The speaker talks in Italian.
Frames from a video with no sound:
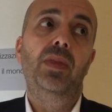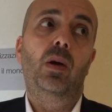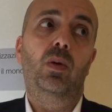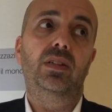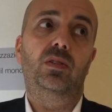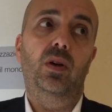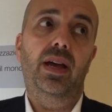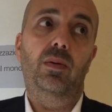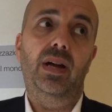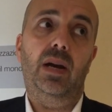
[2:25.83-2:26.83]
Questo
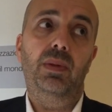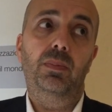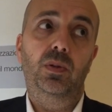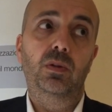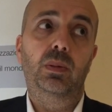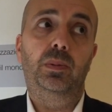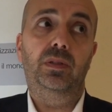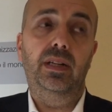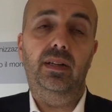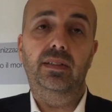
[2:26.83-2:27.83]
è un'arma in più per
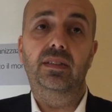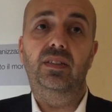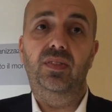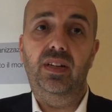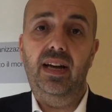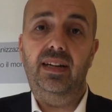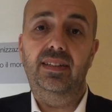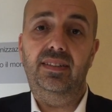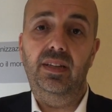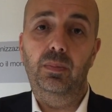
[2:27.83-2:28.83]
poter identificare ad
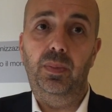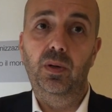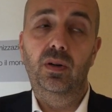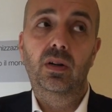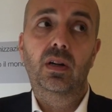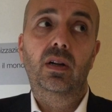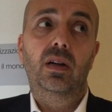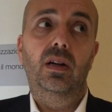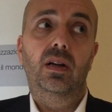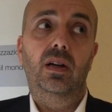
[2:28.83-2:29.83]
esempio
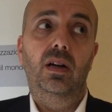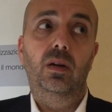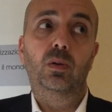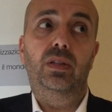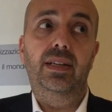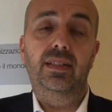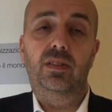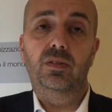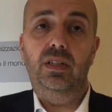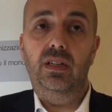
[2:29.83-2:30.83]
eh,
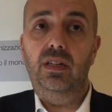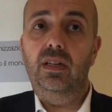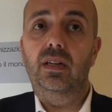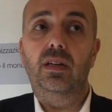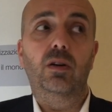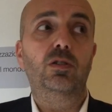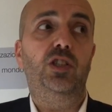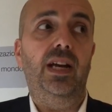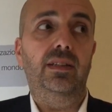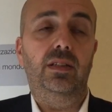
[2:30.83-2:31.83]
l'utilizzo di
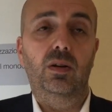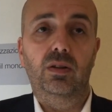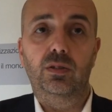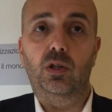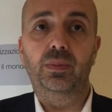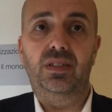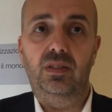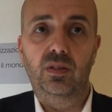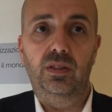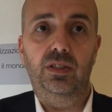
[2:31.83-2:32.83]
oggetti o
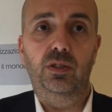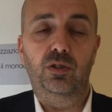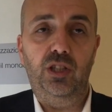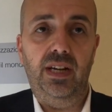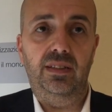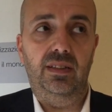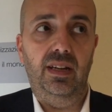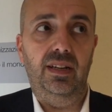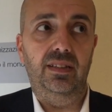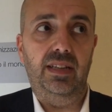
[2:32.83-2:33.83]
l'intromissione di oggetti
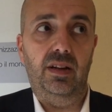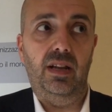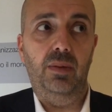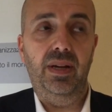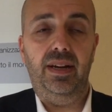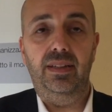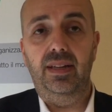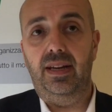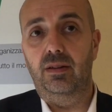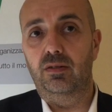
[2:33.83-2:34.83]
all'interno della mia
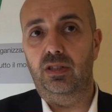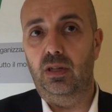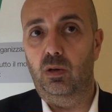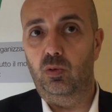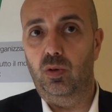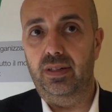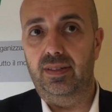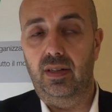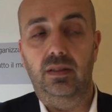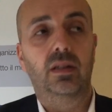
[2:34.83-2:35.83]
rete che non siano
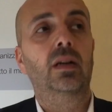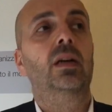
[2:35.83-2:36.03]
autorizzati.